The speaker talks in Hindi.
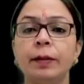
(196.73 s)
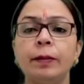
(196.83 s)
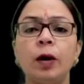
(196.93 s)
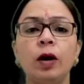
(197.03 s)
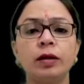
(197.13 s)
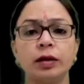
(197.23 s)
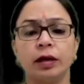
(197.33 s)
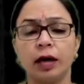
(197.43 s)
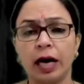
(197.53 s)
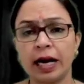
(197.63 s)
बहुत
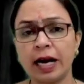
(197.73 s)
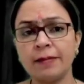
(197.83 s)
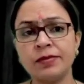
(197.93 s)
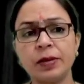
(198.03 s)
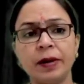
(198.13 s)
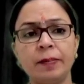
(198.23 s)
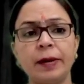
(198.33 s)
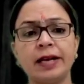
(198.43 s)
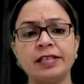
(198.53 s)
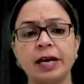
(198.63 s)
आराम से बड़े
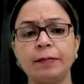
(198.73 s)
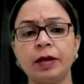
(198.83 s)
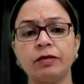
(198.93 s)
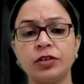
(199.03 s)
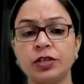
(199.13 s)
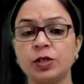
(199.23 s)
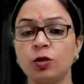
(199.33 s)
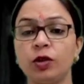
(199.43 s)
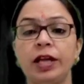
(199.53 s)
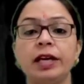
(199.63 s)
प्यार से आपने क्वेश्चंस
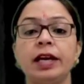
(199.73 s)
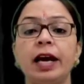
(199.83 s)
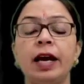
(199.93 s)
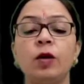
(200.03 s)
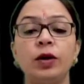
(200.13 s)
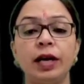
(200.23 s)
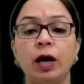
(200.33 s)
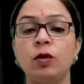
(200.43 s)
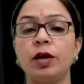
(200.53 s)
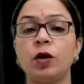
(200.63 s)
को देखना है कोई
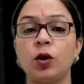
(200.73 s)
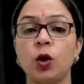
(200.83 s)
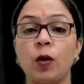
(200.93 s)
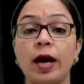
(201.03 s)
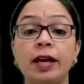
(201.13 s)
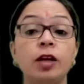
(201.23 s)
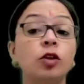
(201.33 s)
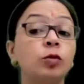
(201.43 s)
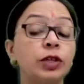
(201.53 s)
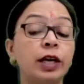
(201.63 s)
डाउट है कोई क्वेरी है तो
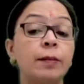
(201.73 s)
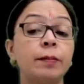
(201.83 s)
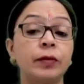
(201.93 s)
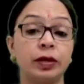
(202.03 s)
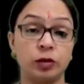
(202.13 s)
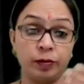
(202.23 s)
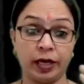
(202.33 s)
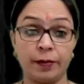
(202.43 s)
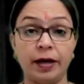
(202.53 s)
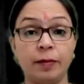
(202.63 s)
मुझे कम उसमें
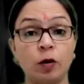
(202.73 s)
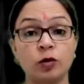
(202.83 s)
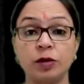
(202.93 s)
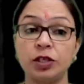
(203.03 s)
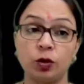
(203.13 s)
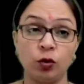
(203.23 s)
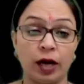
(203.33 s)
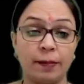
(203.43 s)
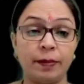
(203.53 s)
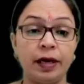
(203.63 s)
कमेंट बॉक्स में ज़रूर
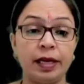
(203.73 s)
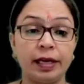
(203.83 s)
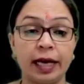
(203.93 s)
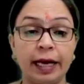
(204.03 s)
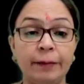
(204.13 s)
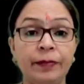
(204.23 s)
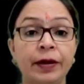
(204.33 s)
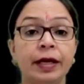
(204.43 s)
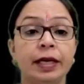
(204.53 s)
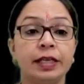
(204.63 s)
आपने लिखना है
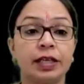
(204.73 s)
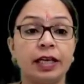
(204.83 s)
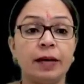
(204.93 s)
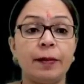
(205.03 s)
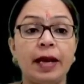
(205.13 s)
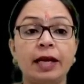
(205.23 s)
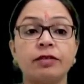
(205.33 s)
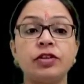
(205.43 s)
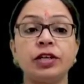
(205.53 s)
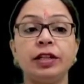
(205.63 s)
चलिए पहला
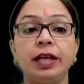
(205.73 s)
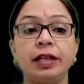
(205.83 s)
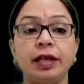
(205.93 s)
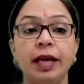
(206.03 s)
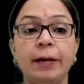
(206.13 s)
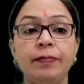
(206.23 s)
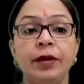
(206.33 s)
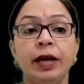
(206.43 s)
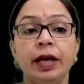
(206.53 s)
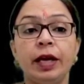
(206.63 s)
क्वेश्चन देखते हैं
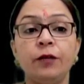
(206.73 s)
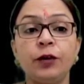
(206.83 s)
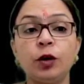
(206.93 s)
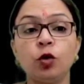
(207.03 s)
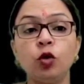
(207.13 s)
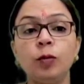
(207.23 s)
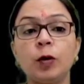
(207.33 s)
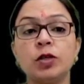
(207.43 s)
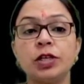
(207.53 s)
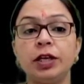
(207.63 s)
if two
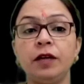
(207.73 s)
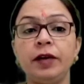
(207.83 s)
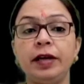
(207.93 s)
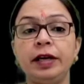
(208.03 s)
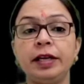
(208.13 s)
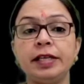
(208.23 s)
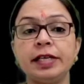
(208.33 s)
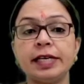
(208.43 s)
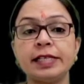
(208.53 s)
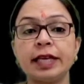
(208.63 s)
positive
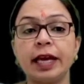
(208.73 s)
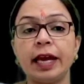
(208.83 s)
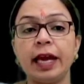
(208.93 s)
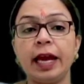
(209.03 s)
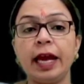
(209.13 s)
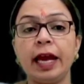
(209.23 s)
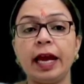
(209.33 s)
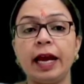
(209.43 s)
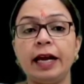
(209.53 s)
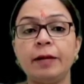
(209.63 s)
integers a
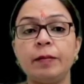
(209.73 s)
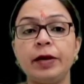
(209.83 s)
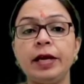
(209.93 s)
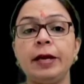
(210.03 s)
and b